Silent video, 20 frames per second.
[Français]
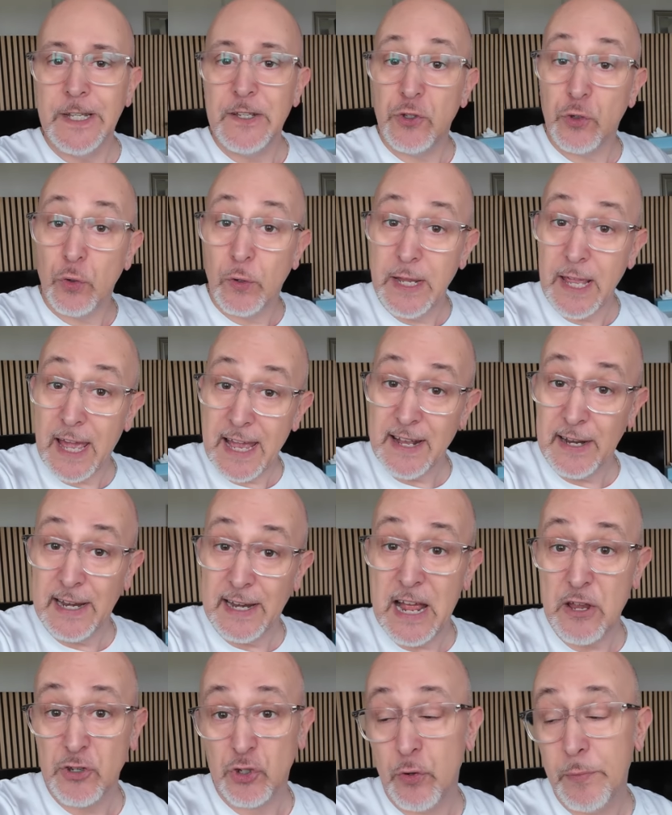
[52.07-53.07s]
et sur les
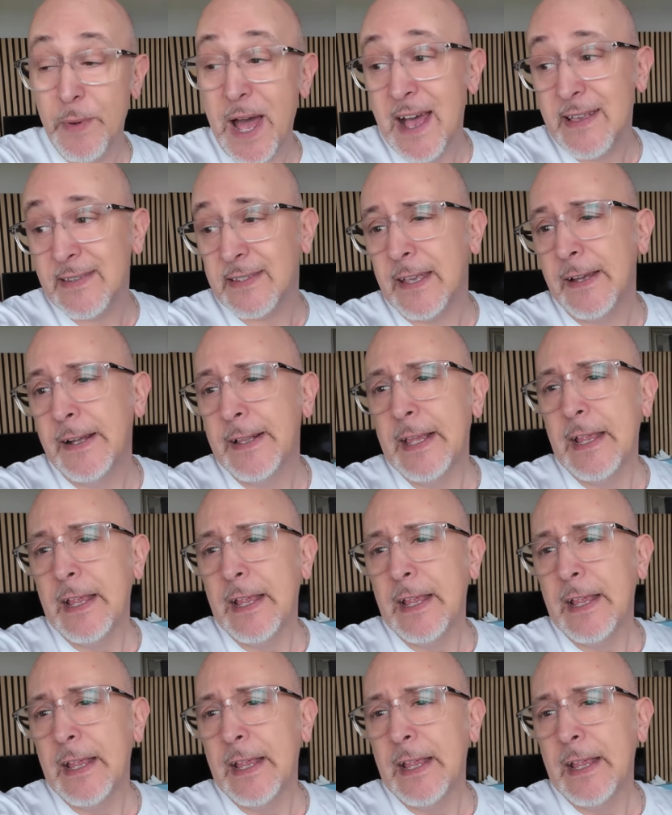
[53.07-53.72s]
réglages de base.